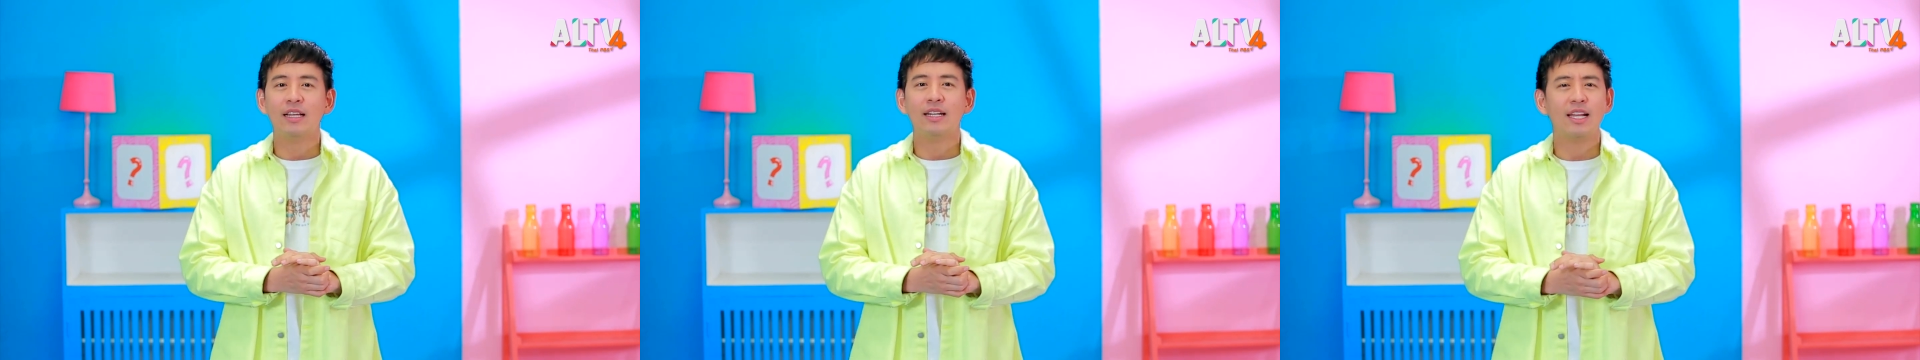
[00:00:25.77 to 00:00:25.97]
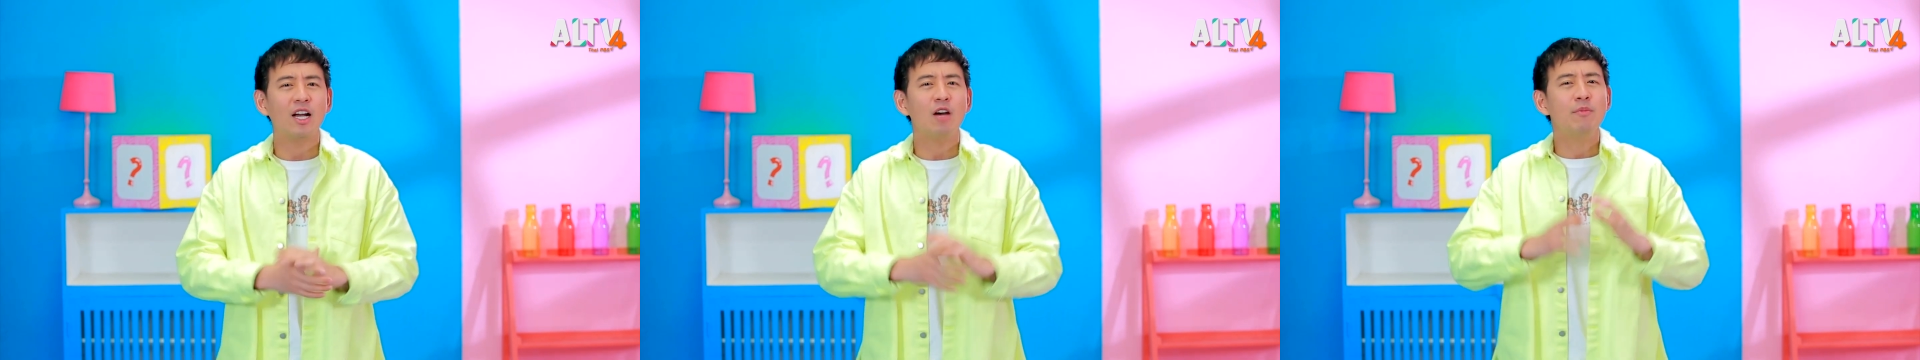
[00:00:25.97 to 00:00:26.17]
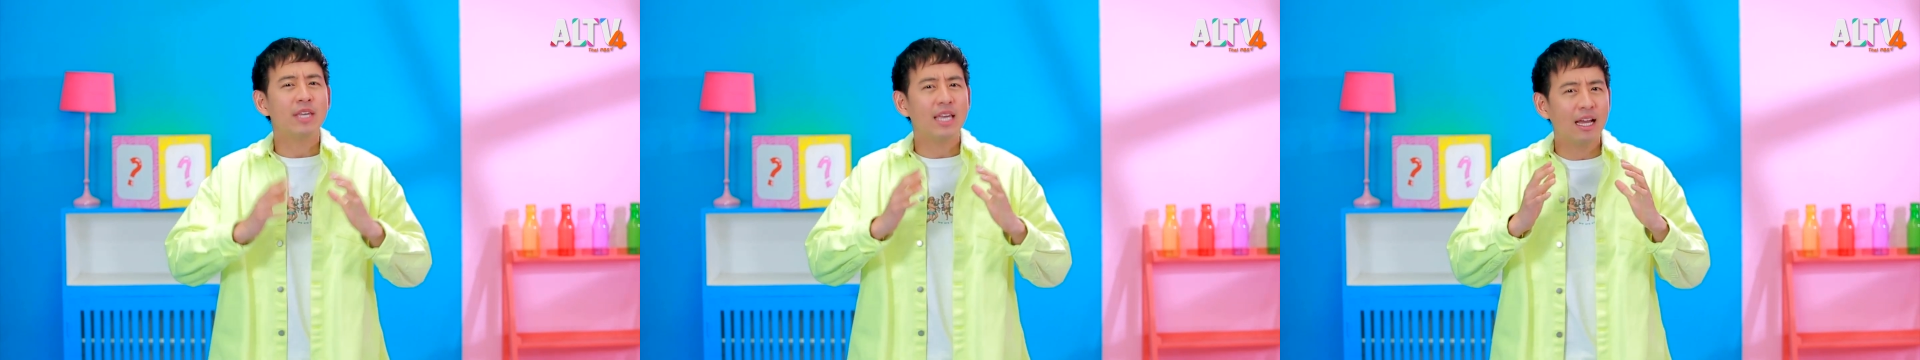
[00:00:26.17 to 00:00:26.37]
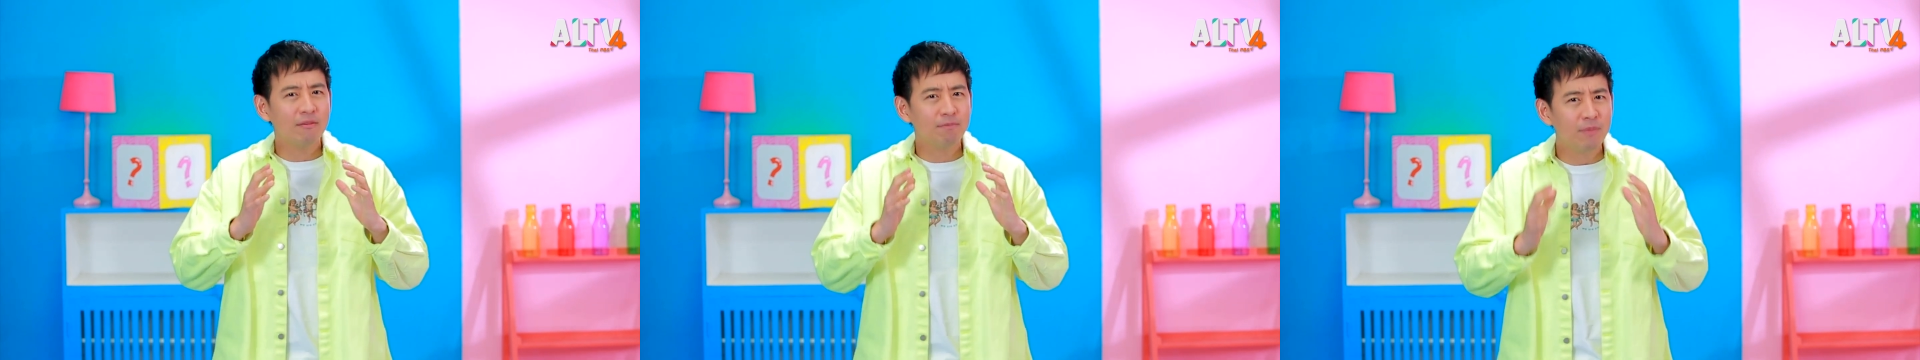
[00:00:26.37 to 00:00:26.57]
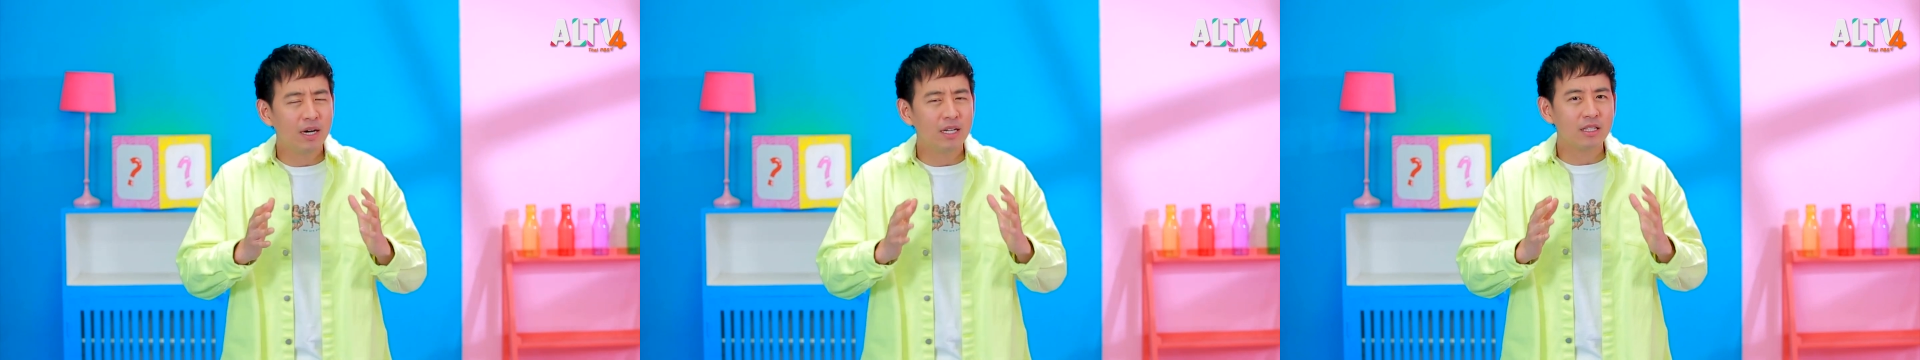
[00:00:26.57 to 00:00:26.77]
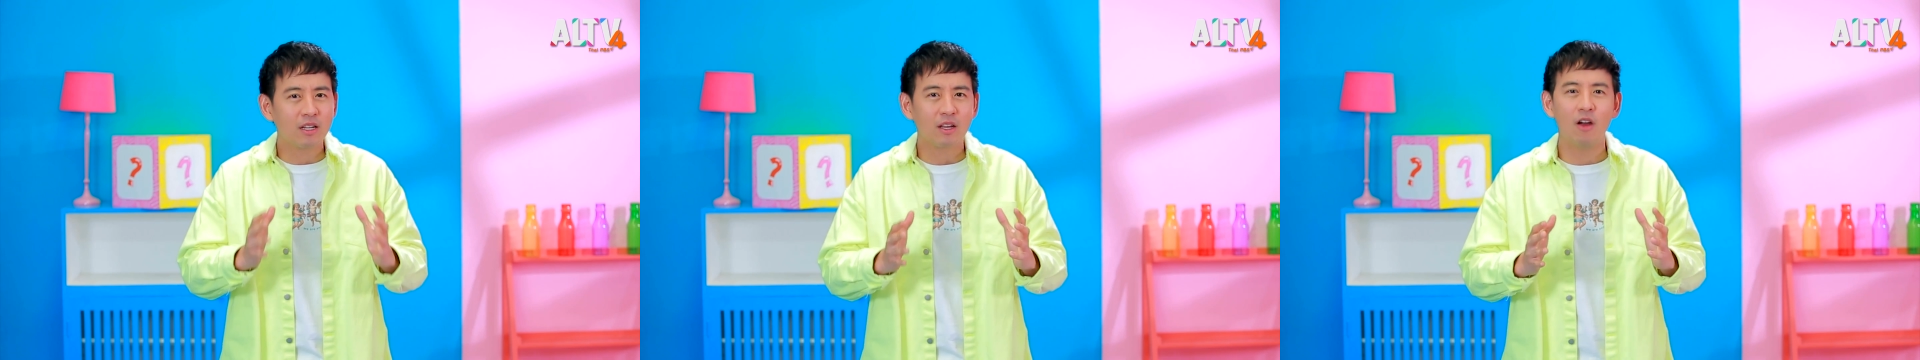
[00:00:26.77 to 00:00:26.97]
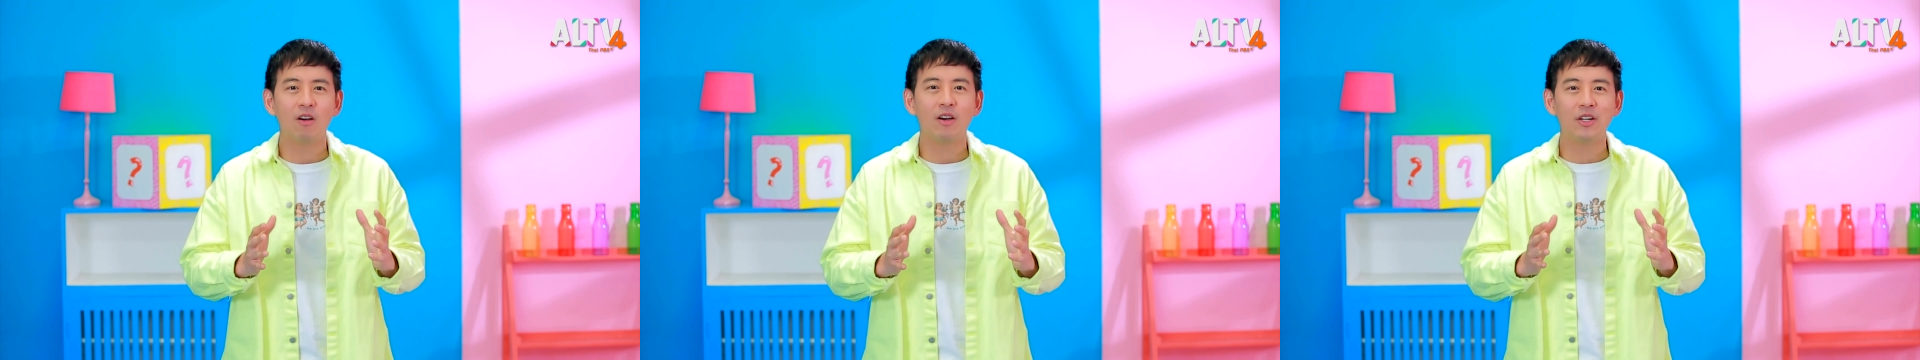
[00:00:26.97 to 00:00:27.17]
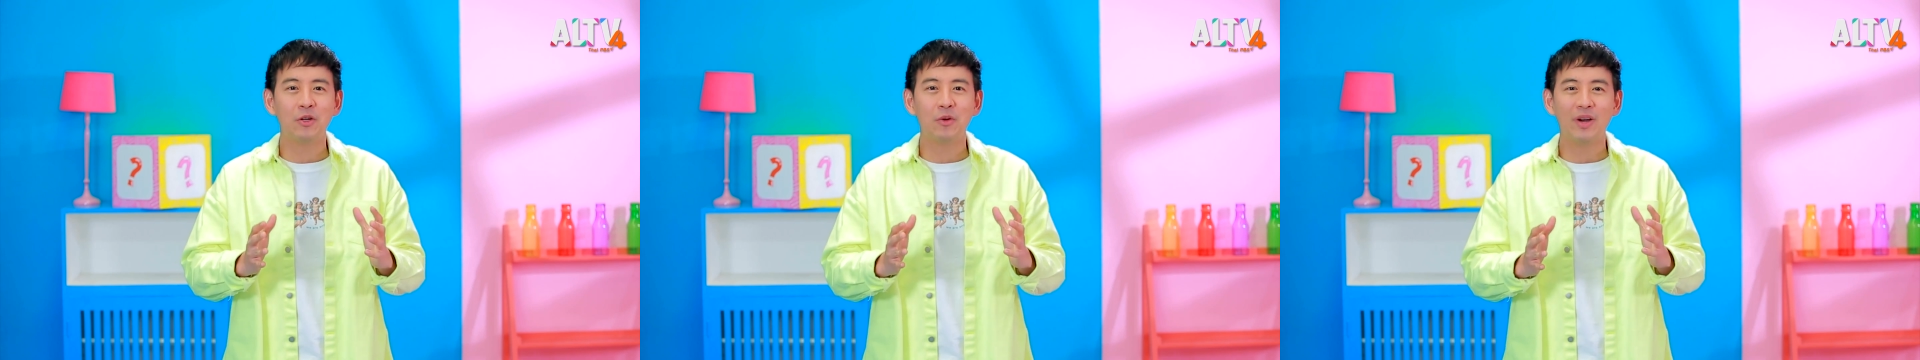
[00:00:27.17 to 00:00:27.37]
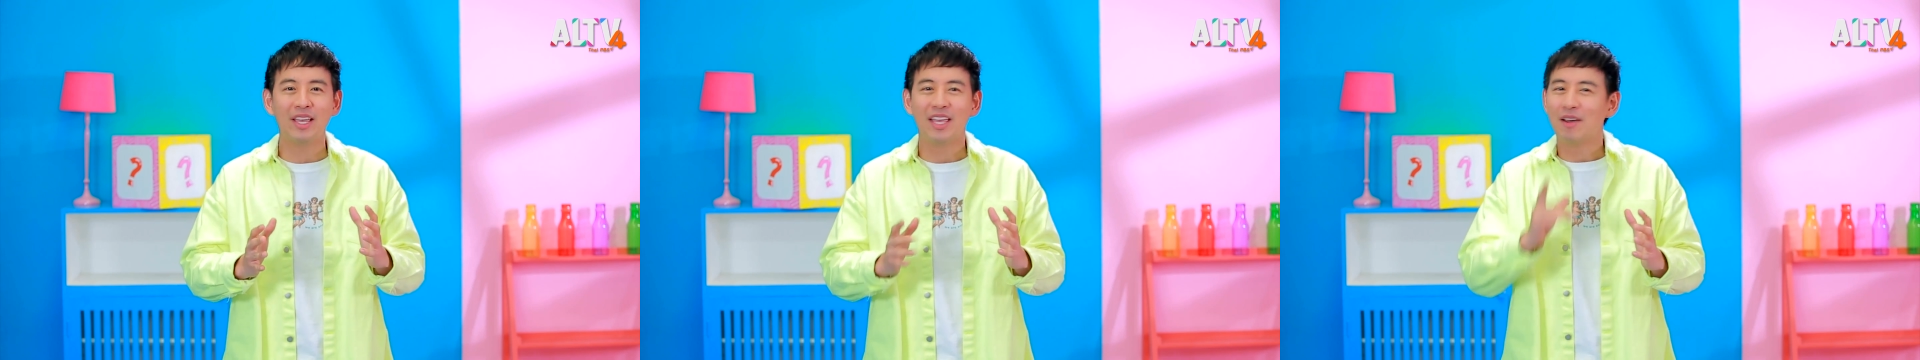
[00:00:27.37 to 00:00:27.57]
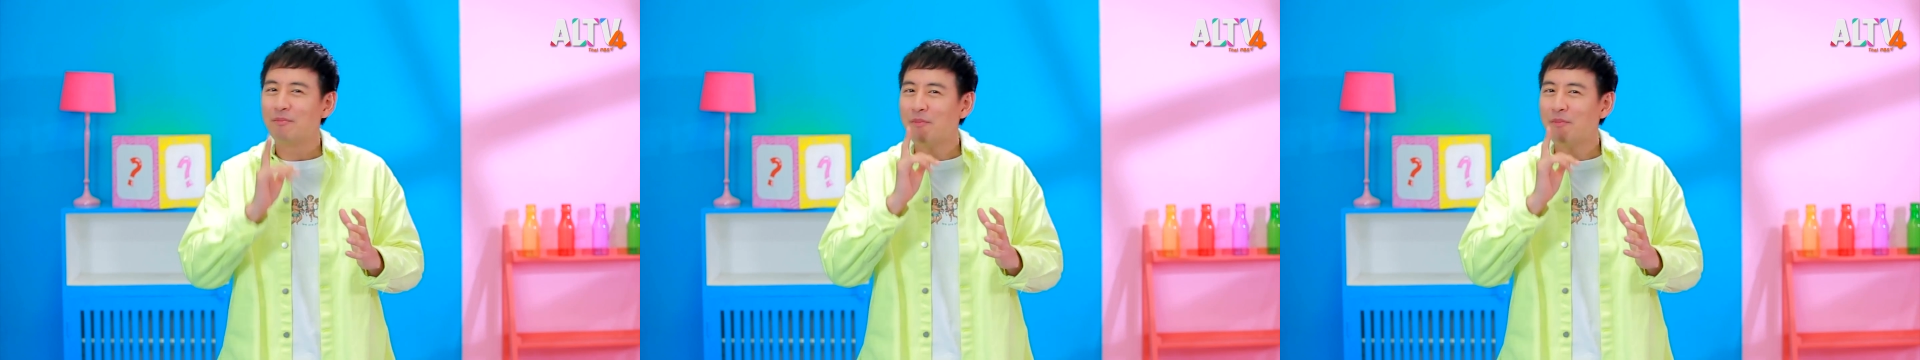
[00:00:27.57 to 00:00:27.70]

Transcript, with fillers: แล้วก็มีการเปิดกล่องกันด้วย